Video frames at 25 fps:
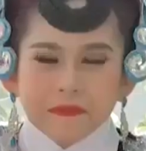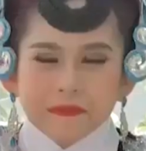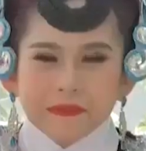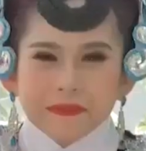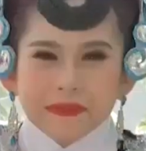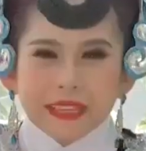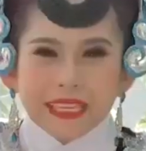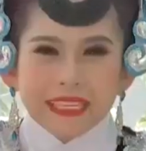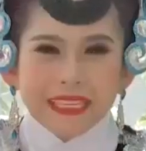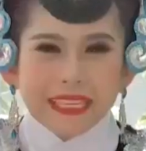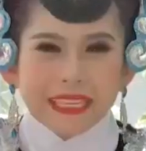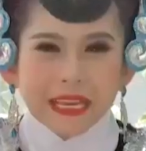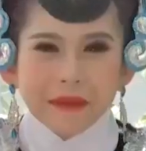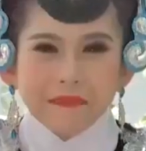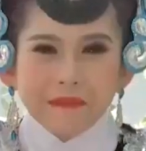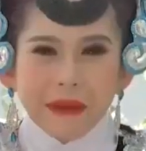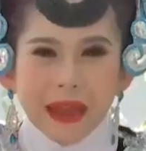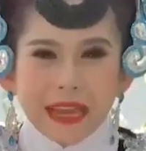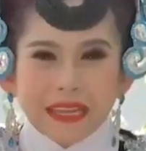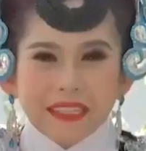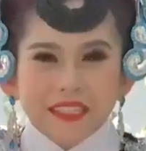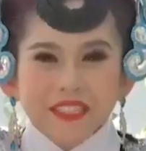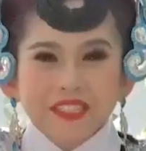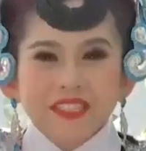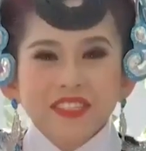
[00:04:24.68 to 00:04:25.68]
Tại vì các
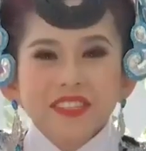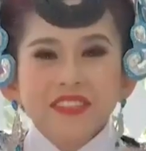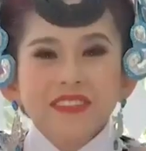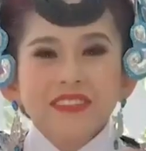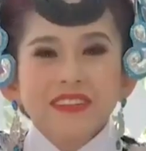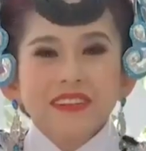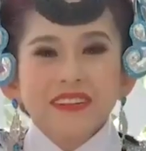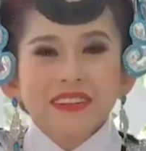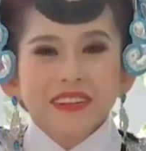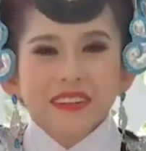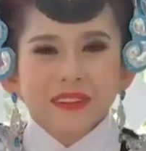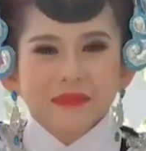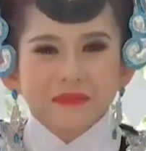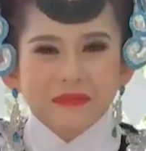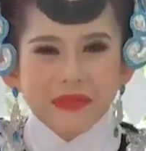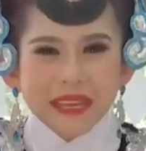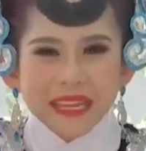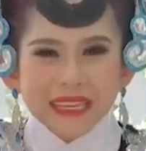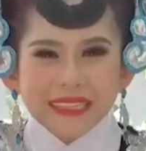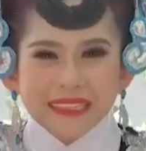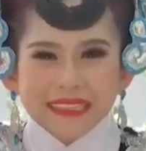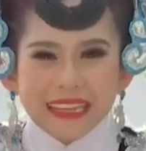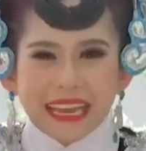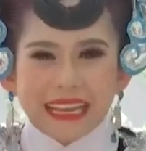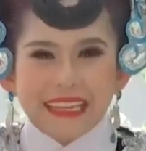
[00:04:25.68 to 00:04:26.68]
bạn chưa
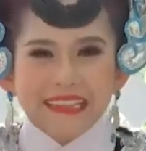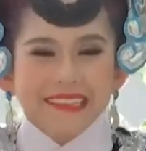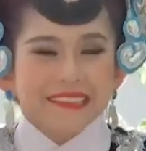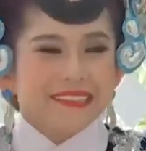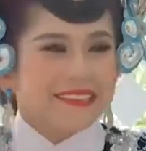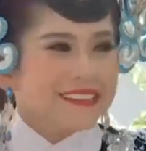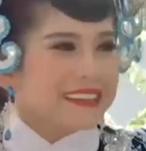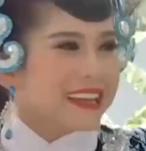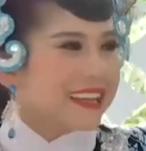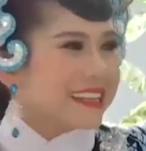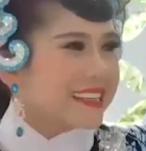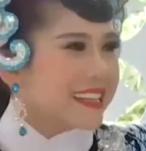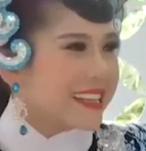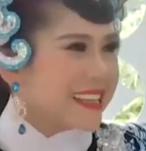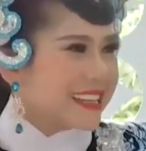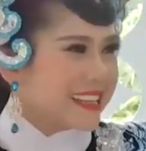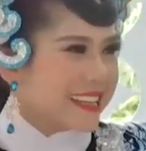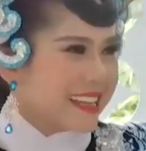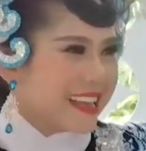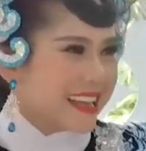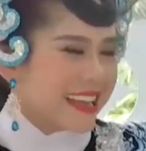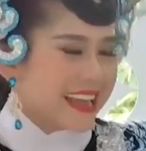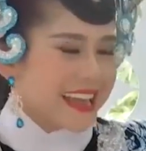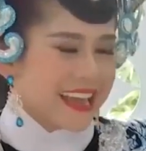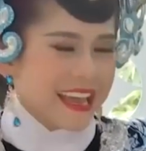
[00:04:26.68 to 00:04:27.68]
biết cải lương là gì yeah.
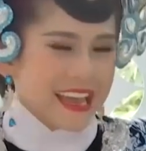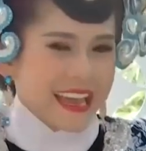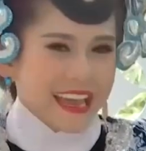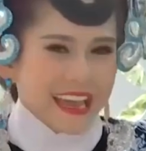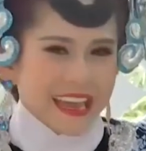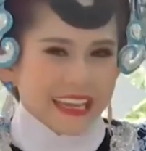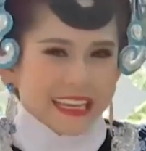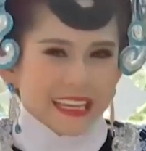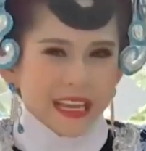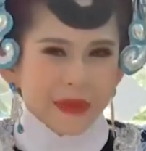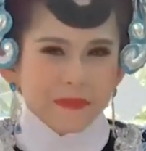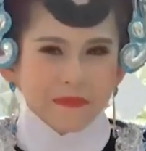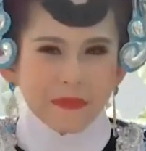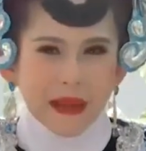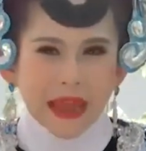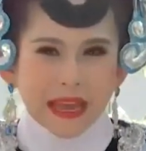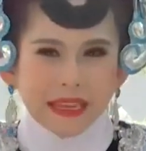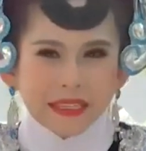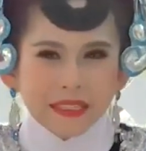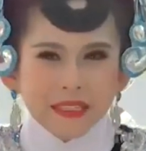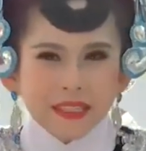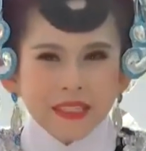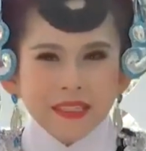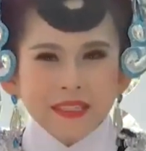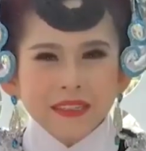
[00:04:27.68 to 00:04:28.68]
Dạ. Các
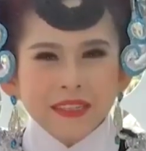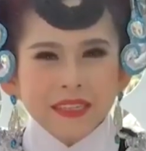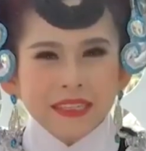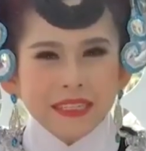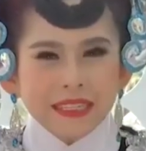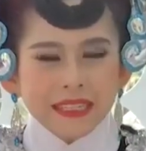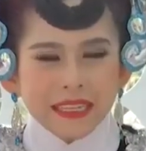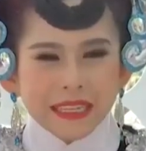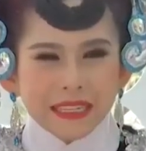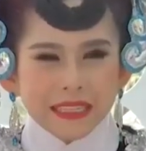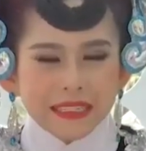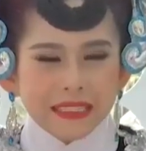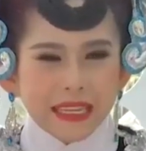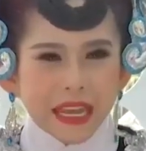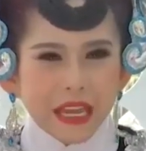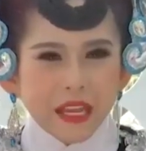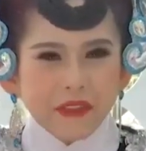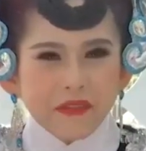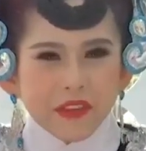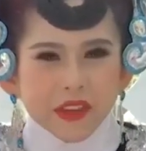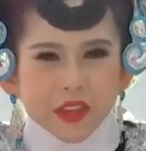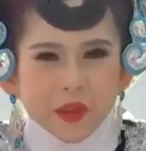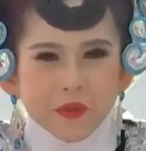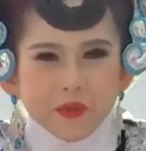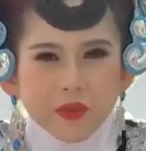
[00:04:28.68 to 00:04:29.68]
bạn chưa nhìn
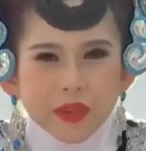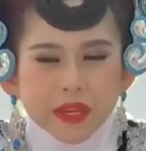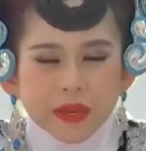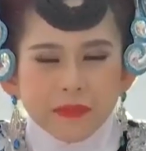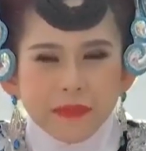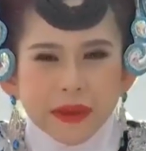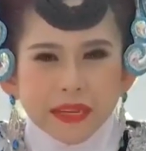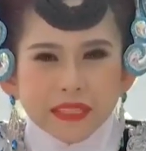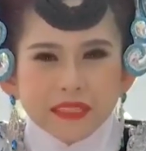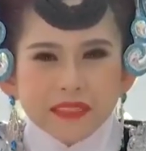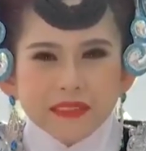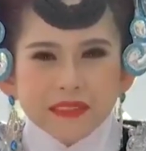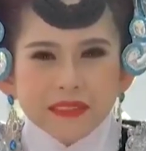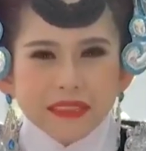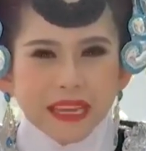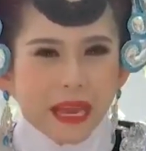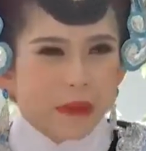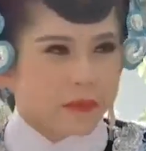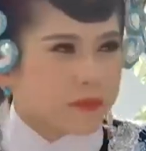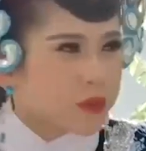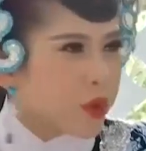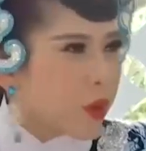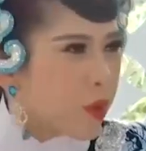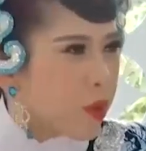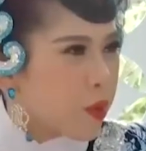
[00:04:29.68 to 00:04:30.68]
thấy và giống như các bạn chưa
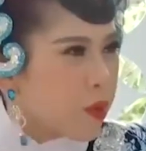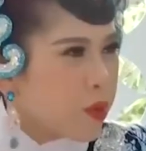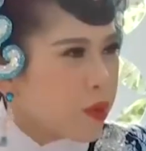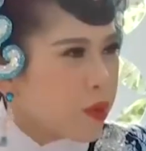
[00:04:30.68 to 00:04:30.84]
cảm thụ